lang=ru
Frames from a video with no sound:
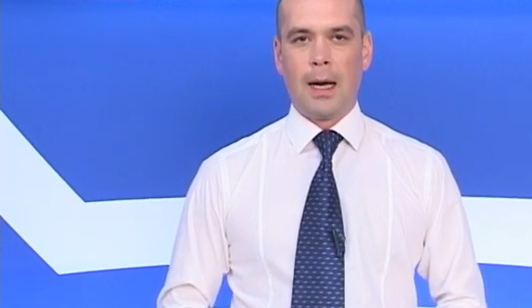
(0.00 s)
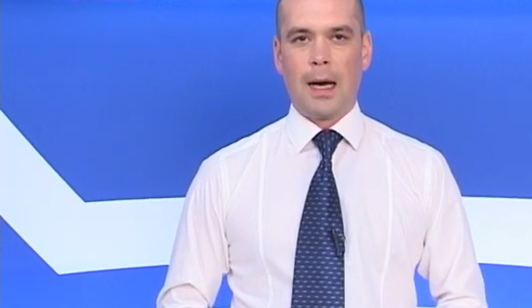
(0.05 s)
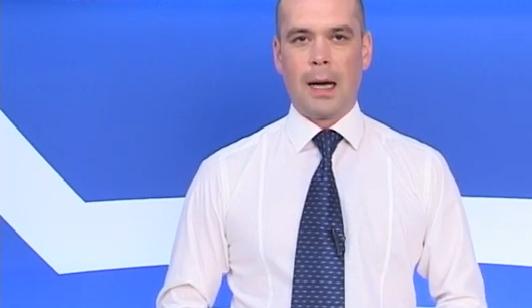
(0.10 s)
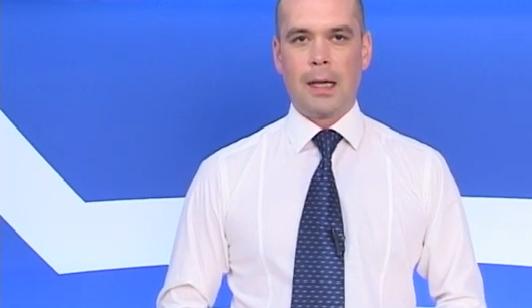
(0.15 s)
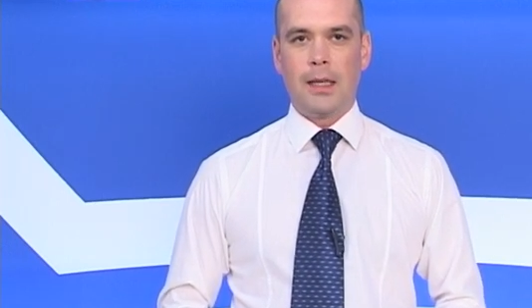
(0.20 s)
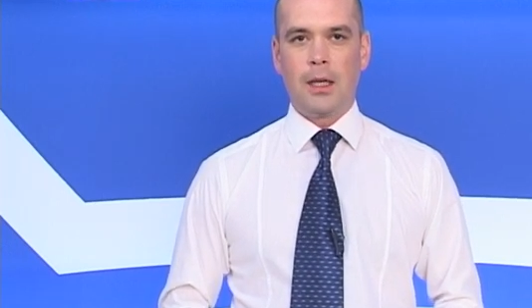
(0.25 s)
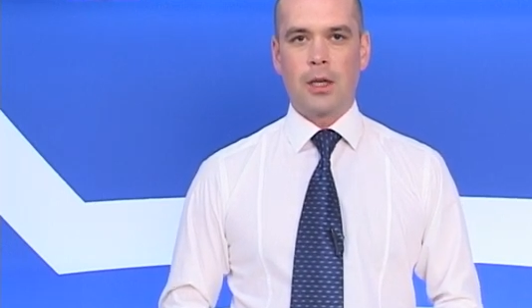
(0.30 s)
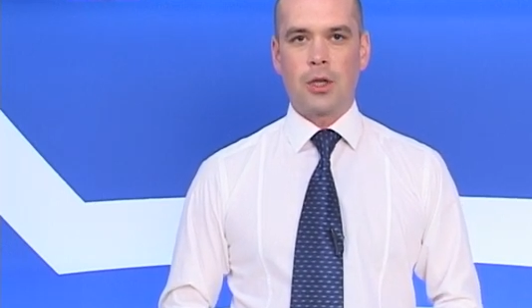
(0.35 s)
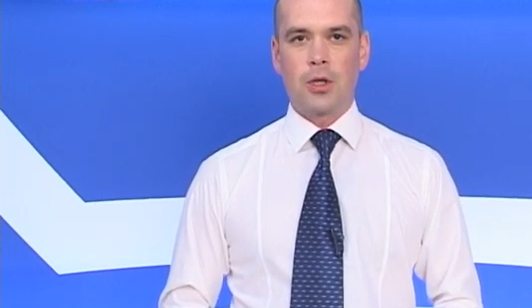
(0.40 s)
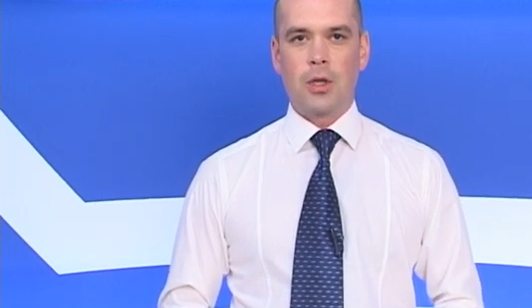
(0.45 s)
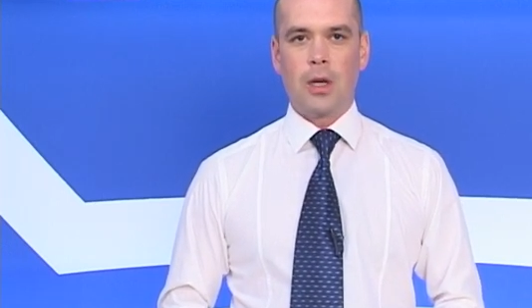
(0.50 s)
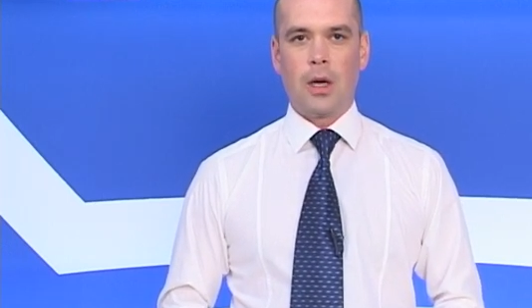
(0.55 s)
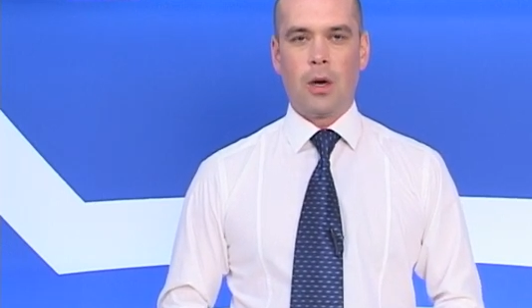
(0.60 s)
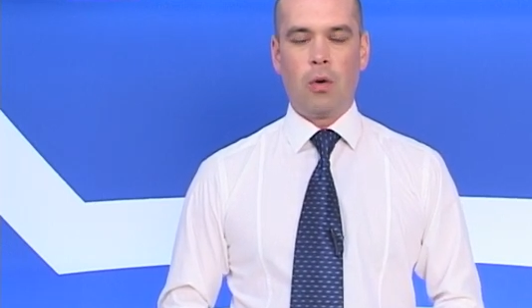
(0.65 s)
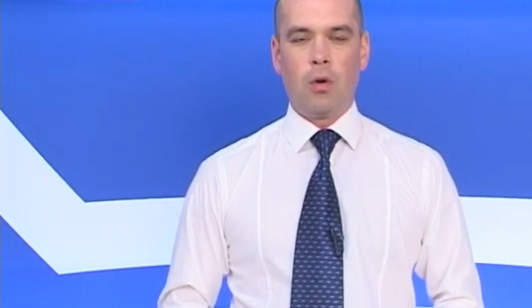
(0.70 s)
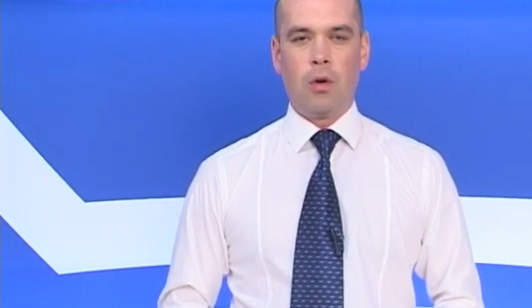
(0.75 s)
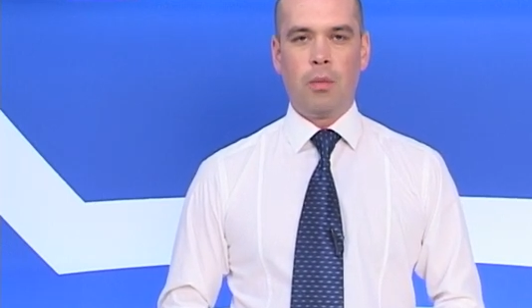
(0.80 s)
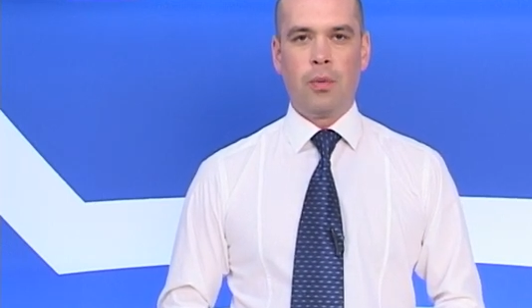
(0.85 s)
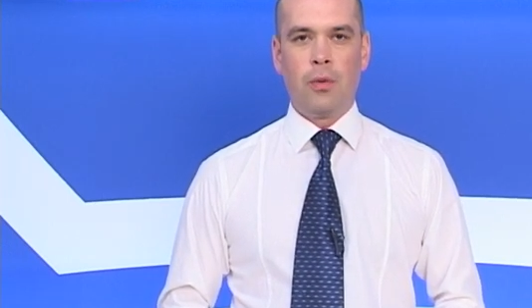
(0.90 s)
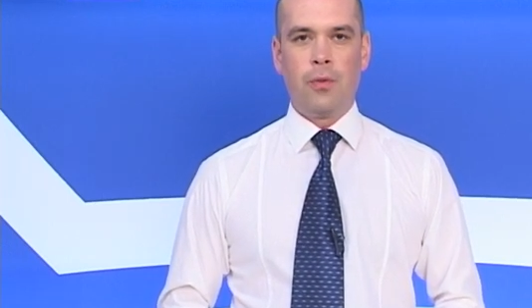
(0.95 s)
Одежда,
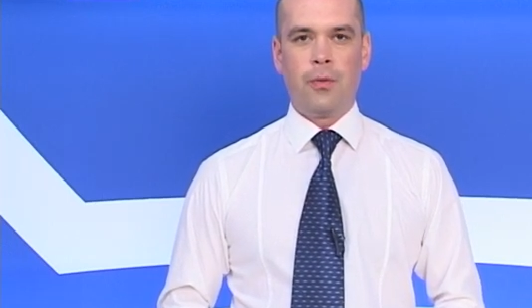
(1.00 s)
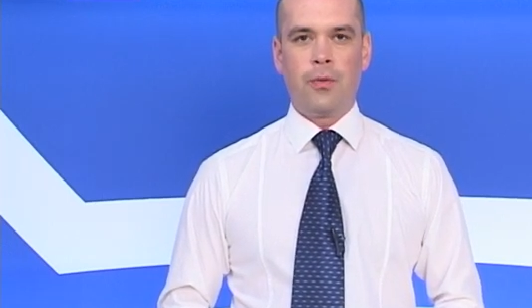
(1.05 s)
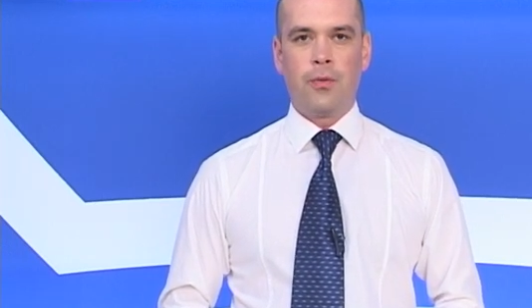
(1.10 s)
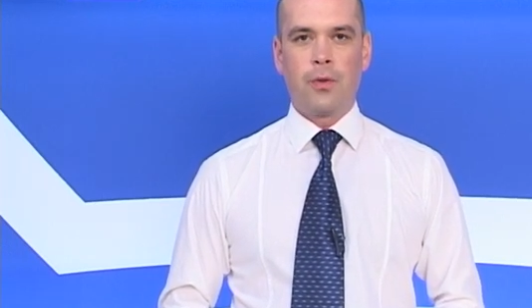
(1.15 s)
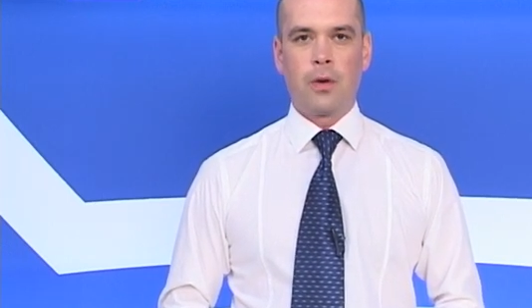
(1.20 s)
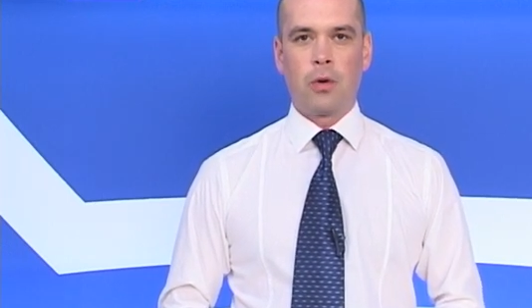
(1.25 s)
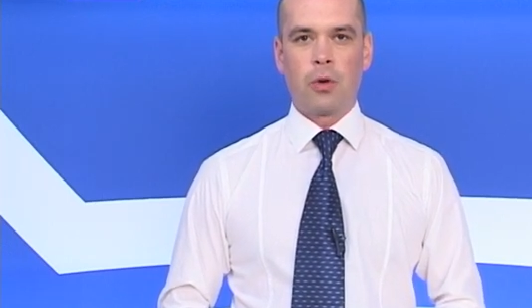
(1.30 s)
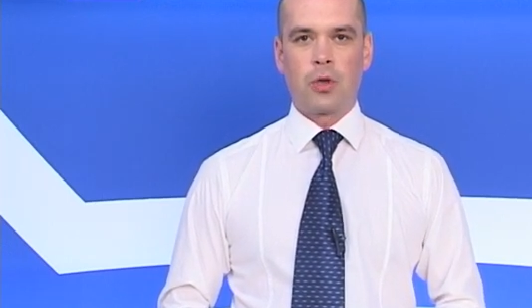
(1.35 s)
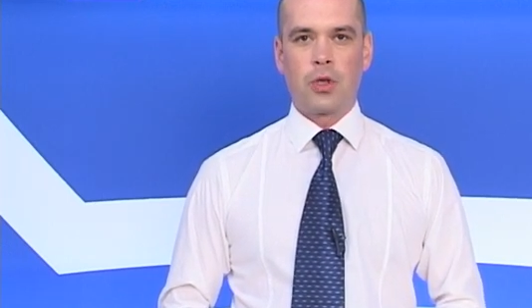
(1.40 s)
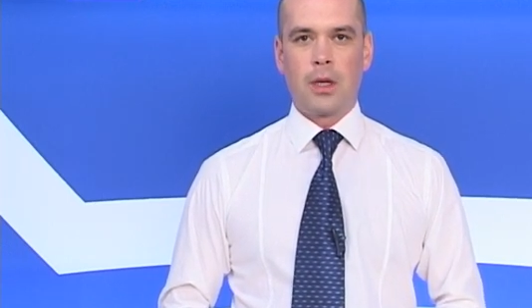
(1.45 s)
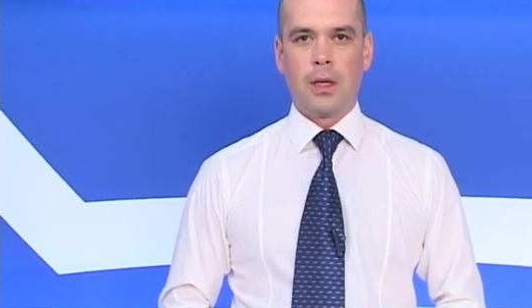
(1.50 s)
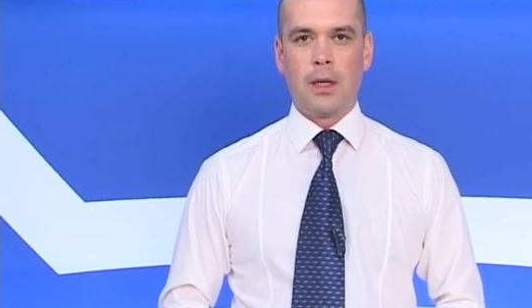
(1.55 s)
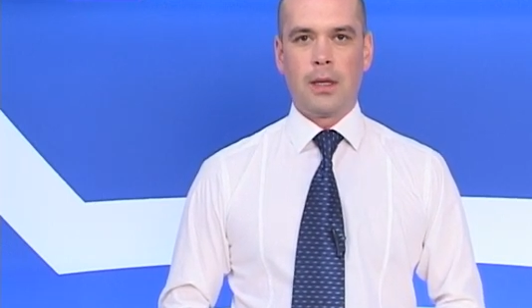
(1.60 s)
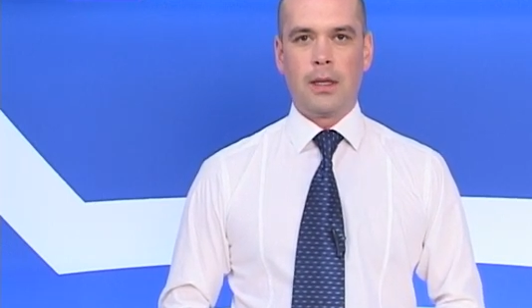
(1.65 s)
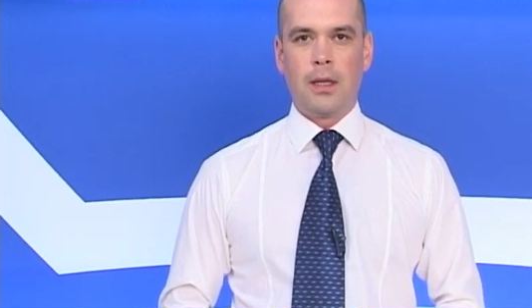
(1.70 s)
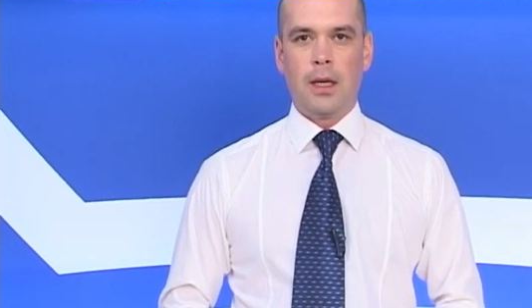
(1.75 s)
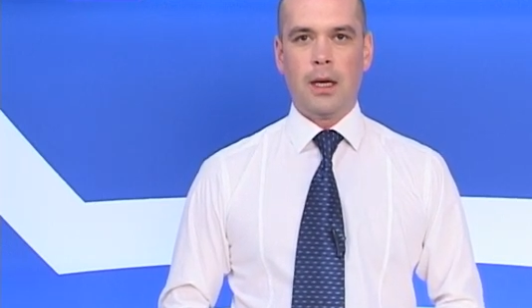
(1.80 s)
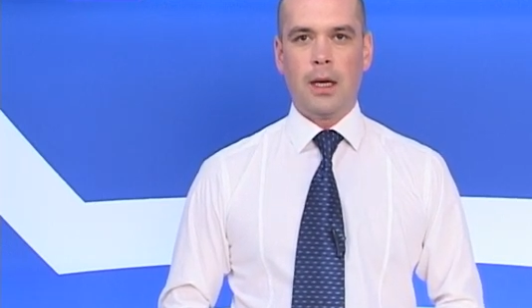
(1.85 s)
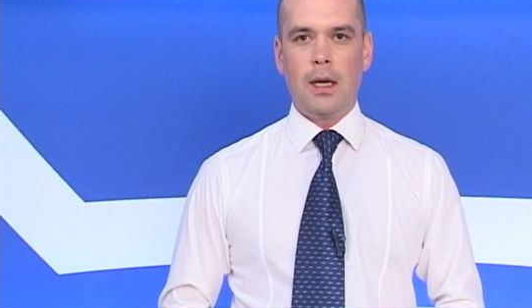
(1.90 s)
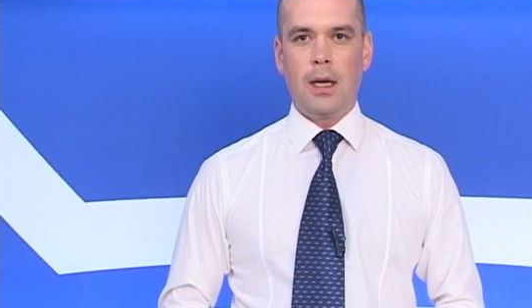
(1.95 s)
обувь,
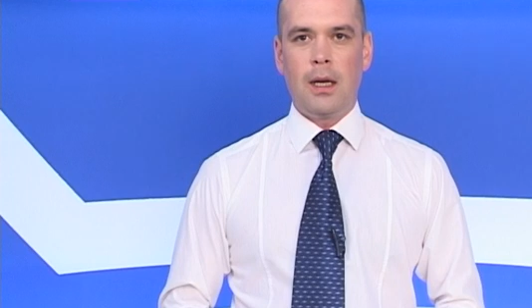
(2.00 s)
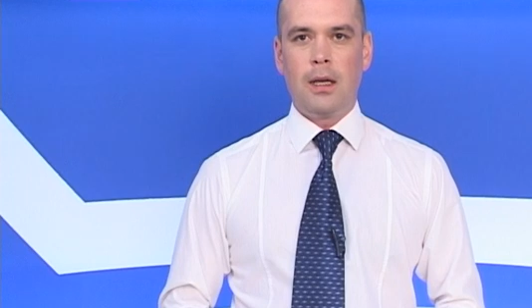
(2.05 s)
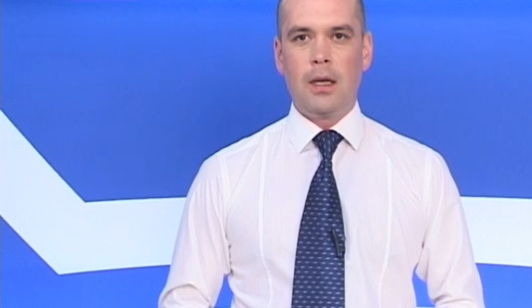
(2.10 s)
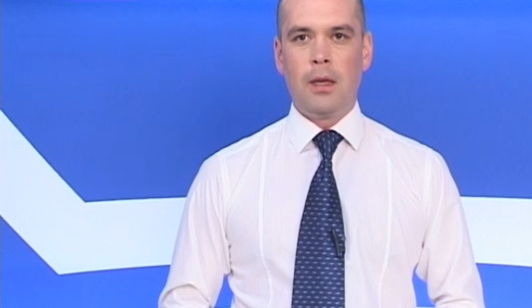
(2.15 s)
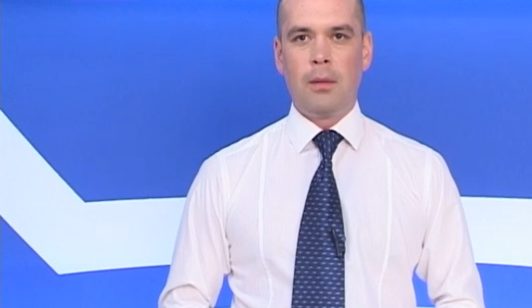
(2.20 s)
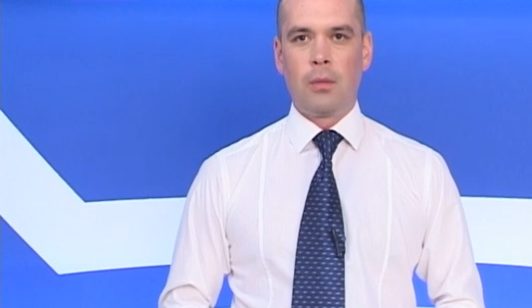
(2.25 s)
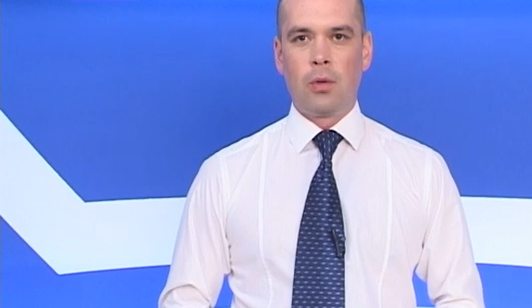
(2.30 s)
кожгалантерея и